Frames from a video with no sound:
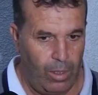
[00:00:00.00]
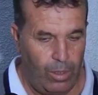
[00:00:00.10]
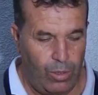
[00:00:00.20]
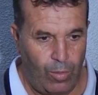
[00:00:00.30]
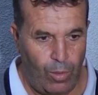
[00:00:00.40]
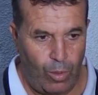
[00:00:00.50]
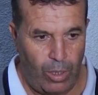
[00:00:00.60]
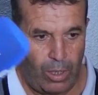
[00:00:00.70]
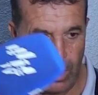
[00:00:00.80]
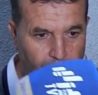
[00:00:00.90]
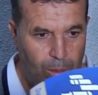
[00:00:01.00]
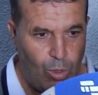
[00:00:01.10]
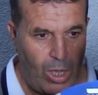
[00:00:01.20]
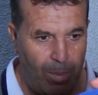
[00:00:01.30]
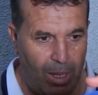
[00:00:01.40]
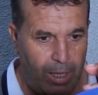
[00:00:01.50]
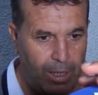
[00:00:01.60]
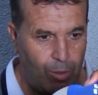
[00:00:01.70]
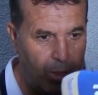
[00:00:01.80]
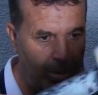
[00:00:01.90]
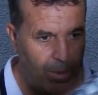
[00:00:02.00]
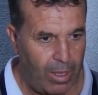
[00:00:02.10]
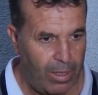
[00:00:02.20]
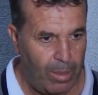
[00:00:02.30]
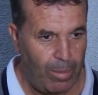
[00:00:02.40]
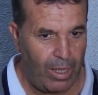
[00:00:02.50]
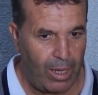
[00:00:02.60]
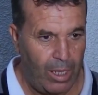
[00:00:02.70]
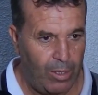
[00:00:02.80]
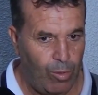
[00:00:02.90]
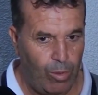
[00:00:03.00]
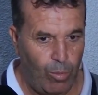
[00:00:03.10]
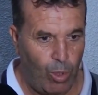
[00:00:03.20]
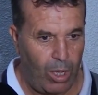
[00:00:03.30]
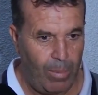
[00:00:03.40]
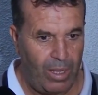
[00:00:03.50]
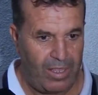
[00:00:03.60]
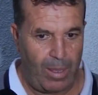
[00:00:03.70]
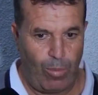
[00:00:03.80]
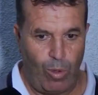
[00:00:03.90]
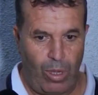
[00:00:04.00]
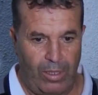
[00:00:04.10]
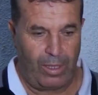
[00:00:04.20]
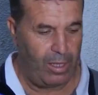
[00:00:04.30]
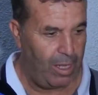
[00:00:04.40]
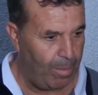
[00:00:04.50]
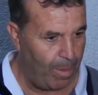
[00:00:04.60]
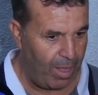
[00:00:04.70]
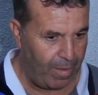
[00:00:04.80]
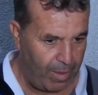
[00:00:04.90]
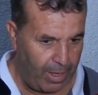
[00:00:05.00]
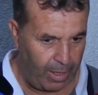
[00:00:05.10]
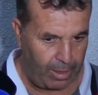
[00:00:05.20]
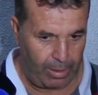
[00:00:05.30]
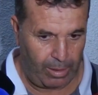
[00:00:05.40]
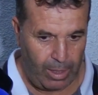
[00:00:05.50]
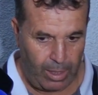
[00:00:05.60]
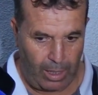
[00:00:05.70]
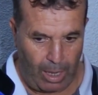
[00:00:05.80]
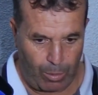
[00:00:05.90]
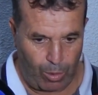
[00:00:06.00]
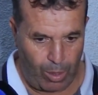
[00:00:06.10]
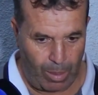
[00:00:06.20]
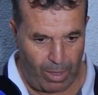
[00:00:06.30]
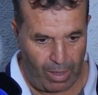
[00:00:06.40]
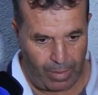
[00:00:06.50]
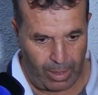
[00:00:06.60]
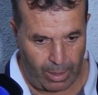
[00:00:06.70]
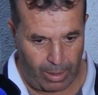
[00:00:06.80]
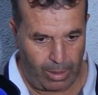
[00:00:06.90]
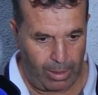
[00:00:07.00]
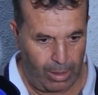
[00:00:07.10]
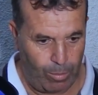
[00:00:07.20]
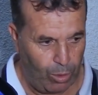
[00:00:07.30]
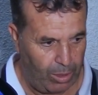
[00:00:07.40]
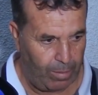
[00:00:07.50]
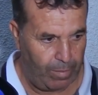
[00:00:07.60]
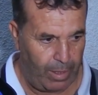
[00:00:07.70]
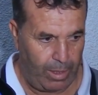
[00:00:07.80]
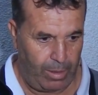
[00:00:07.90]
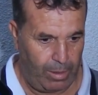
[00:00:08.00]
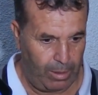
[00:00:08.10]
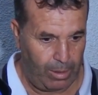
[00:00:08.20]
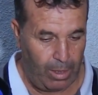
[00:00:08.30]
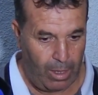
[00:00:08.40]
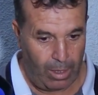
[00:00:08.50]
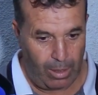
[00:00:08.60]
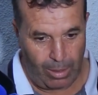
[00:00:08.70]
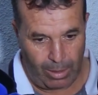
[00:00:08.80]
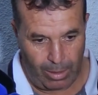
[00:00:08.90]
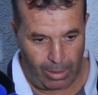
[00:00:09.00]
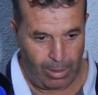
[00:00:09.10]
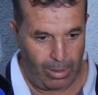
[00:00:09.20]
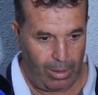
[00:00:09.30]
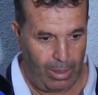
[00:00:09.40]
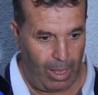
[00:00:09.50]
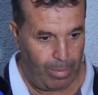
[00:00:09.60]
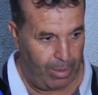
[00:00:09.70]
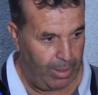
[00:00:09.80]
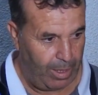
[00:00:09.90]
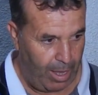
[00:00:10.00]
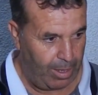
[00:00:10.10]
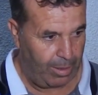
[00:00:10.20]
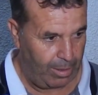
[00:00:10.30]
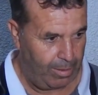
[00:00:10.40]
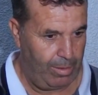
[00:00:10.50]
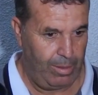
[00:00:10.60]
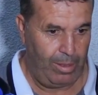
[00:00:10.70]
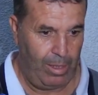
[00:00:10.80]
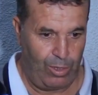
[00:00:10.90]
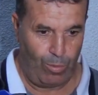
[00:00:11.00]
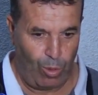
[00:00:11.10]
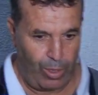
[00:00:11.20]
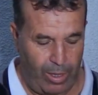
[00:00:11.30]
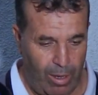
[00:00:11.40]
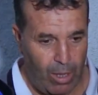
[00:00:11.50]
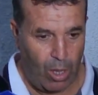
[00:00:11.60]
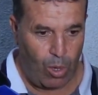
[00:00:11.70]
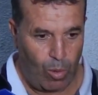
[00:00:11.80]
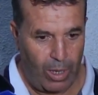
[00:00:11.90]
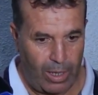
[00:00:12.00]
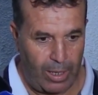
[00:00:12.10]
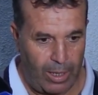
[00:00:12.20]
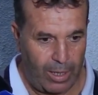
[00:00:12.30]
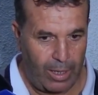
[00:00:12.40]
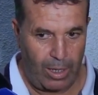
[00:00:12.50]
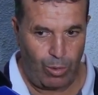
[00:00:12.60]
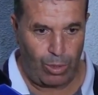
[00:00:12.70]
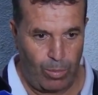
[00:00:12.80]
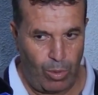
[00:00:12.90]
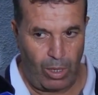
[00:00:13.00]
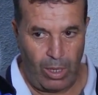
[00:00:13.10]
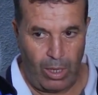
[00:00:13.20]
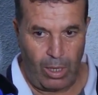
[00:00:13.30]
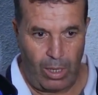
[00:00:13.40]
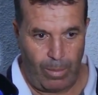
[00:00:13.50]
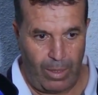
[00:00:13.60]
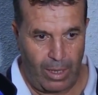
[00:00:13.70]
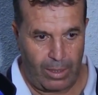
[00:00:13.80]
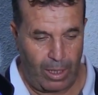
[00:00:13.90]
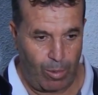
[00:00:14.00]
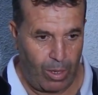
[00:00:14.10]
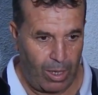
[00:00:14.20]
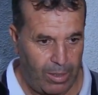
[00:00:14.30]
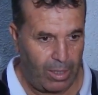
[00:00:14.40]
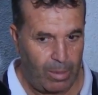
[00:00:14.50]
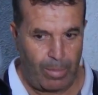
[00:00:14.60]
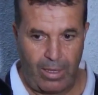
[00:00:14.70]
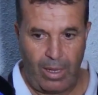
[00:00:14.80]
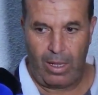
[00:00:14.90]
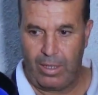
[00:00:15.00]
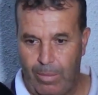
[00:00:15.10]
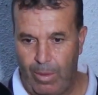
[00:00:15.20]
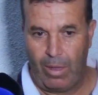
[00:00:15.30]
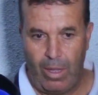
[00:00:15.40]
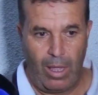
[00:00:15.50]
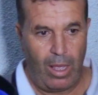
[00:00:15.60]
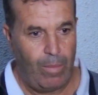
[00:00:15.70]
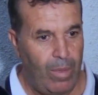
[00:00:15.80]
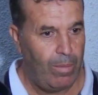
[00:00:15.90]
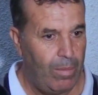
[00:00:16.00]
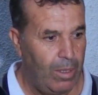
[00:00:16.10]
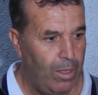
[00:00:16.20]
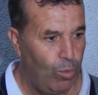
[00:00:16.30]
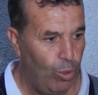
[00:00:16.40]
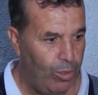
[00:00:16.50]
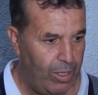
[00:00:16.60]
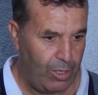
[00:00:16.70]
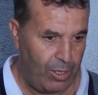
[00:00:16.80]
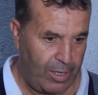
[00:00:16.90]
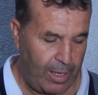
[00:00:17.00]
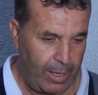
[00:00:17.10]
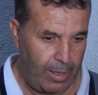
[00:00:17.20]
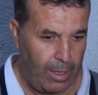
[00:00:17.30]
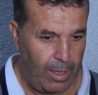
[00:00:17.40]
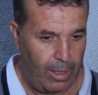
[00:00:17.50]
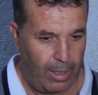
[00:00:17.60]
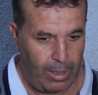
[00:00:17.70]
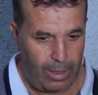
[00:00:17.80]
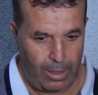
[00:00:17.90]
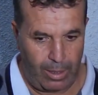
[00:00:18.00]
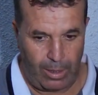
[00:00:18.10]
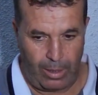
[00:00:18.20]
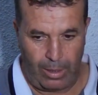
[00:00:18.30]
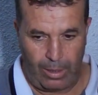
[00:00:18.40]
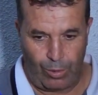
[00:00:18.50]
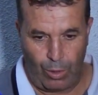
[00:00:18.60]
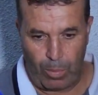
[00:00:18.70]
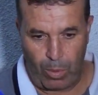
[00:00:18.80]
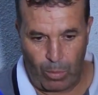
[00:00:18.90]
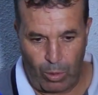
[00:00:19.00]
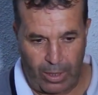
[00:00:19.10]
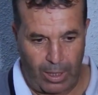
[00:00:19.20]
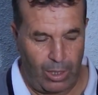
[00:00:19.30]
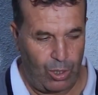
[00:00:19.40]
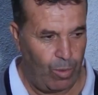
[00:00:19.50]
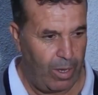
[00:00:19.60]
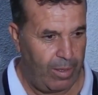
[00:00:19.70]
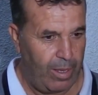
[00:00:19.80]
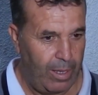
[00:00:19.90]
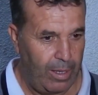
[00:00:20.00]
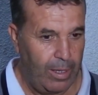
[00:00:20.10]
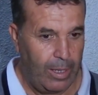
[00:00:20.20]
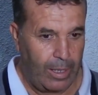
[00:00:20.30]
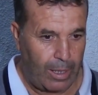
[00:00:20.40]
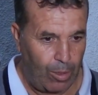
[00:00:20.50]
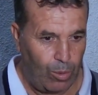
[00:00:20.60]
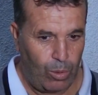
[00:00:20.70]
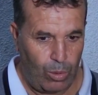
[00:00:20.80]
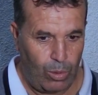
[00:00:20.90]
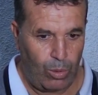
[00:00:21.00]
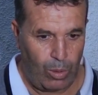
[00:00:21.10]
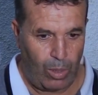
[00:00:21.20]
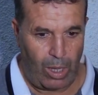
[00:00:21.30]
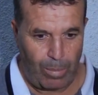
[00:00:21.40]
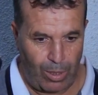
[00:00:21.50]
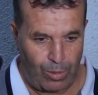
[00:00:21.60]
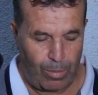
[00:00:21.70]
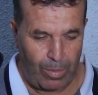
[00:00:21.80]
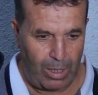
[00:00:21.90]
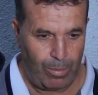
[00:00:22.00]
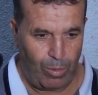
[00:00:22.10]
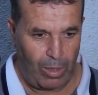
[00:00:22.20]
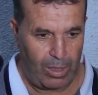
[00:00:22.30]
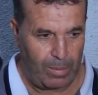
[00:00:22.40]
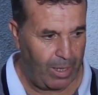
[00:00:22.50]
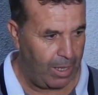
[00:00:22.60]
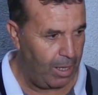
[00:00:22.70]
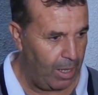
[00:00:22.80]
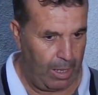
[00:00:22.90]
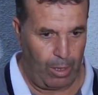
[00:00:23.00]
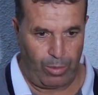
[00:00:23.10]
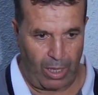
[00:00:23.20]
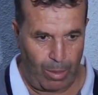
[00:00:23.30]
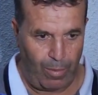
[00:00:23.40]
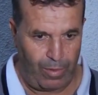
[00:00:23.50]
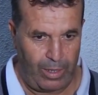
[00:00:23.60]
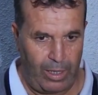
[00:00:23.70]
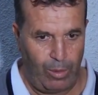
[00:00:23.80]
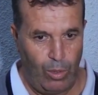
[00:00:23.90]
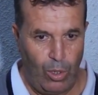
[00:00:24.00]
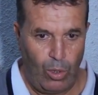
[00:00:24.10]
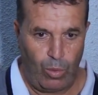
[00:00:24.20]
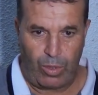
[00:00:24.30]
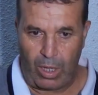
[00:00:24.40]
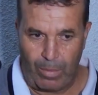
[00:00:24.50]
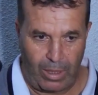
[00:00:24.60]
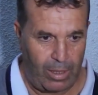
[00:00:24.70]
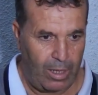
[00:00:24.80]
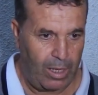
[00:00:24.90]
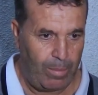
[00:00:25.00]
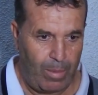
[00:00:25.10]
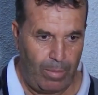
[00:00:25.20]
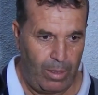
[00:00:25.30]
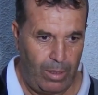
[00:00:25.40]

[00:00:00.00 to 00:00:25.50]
شوف نقول لك المقابله هذه كنا منتظرين باللي راح تكون مقابله صعبه وخاصه لعبنا مع فريق يلعب كره مليح فريق منظم فريق آه، لعب نهائي كاس الجمهوريه ولكن احنا خلال اسبوع عملنا كثير وخاصه بعد الهزيمه امام مولود الجزائر لي سو لو بلون مونتال لي جوار تاعي كانوا مي الحمد لله تمكنا انا والطاقم الفني والطاقم الاداري امام